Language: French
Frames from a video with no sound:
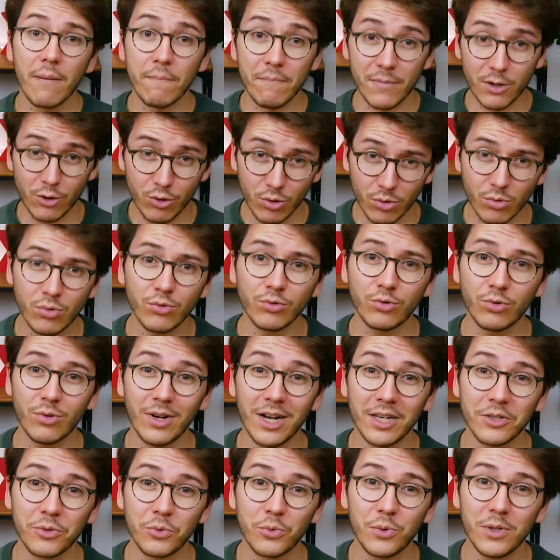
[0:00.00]
Mais je compte sur
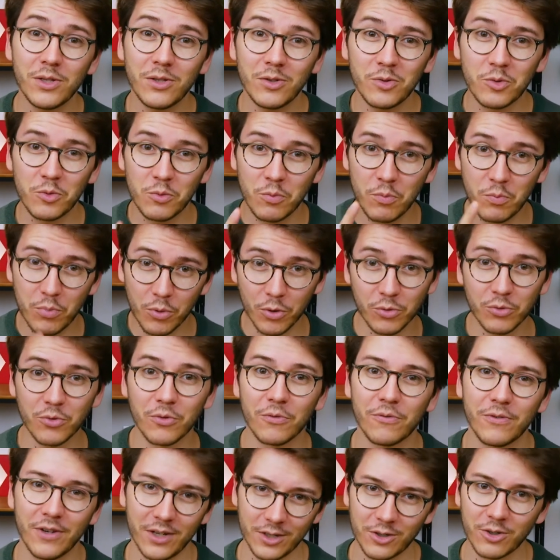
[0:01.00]
la suite pour te
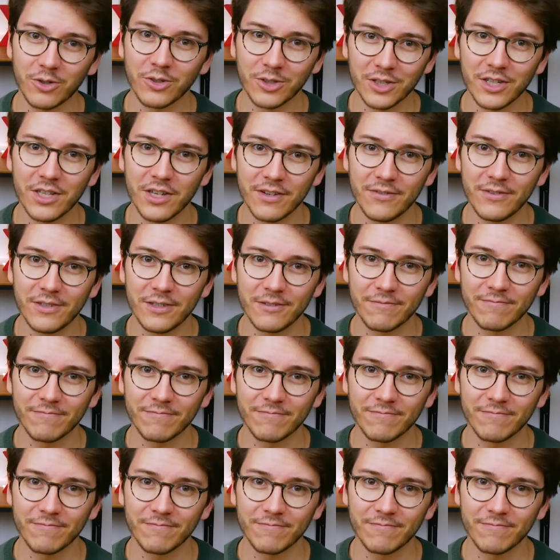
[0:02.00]
faire changer d'avis.